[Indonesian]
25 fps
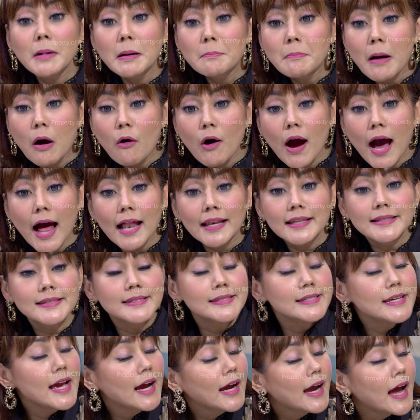membawa
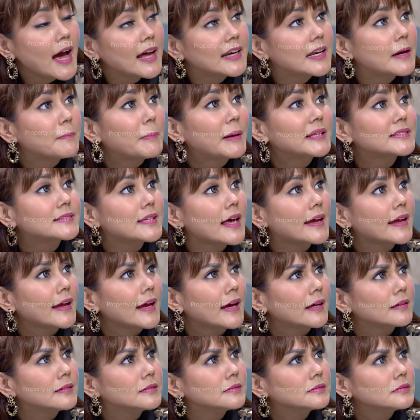Alicia ke hadapan
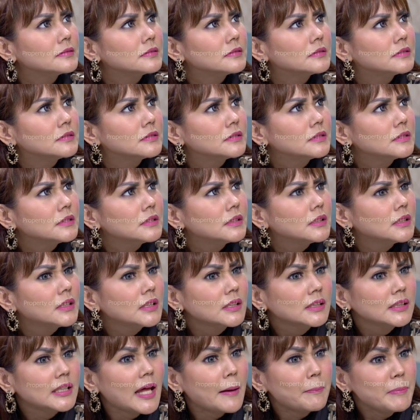saya.
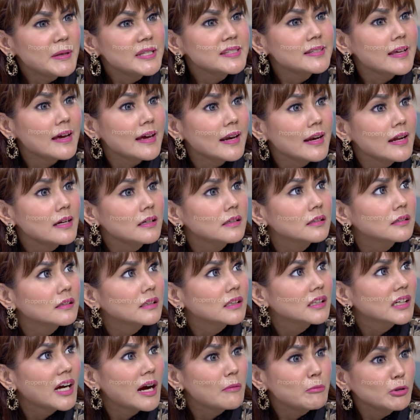Tapi sekarang
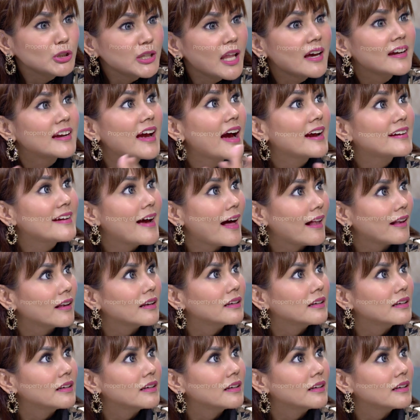kamu telah gagal